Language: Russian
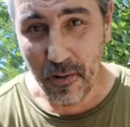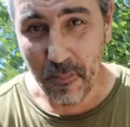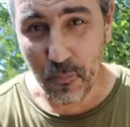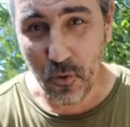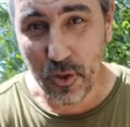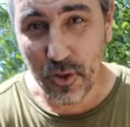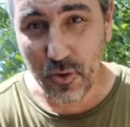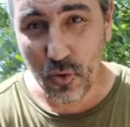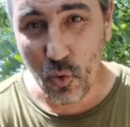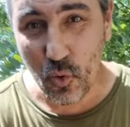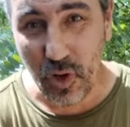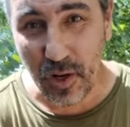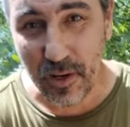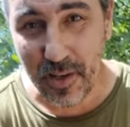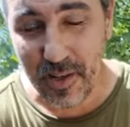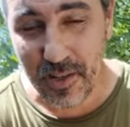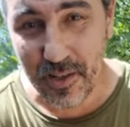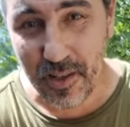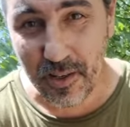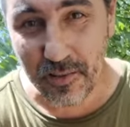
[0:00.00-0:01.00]
То есть
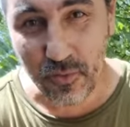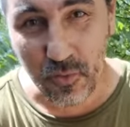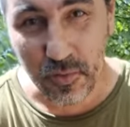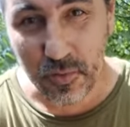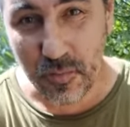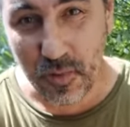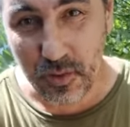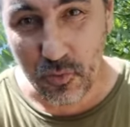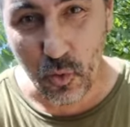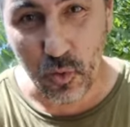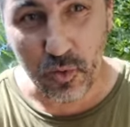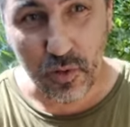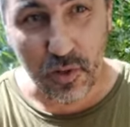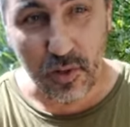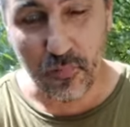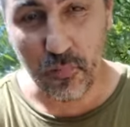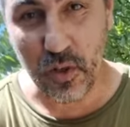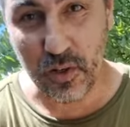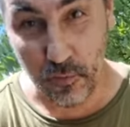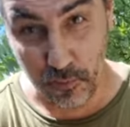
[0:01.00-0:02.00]
Украина, ну,
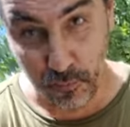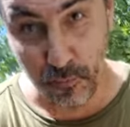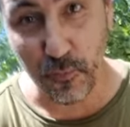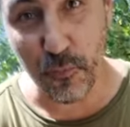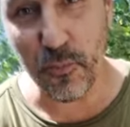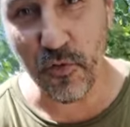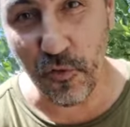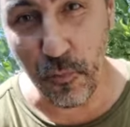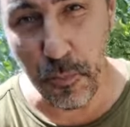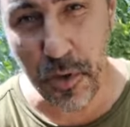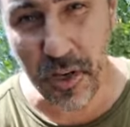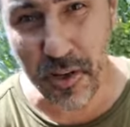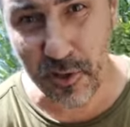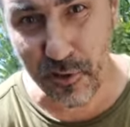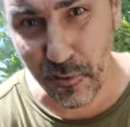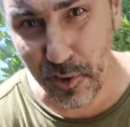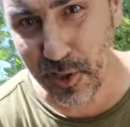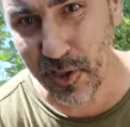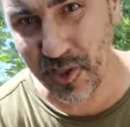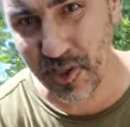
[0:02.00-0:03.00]
в мире
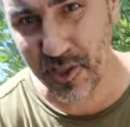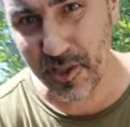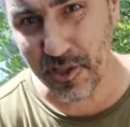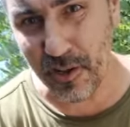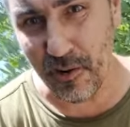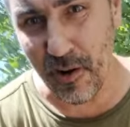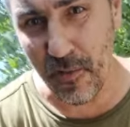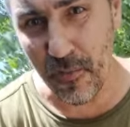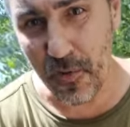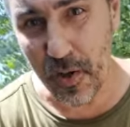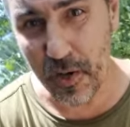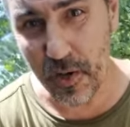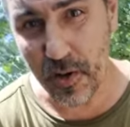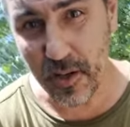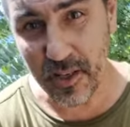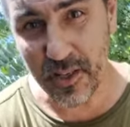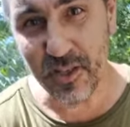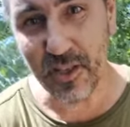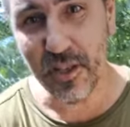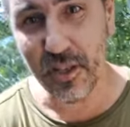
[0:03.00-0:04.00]
200 стран.
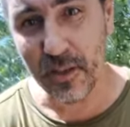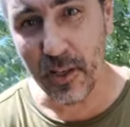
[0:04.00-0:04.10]
Из них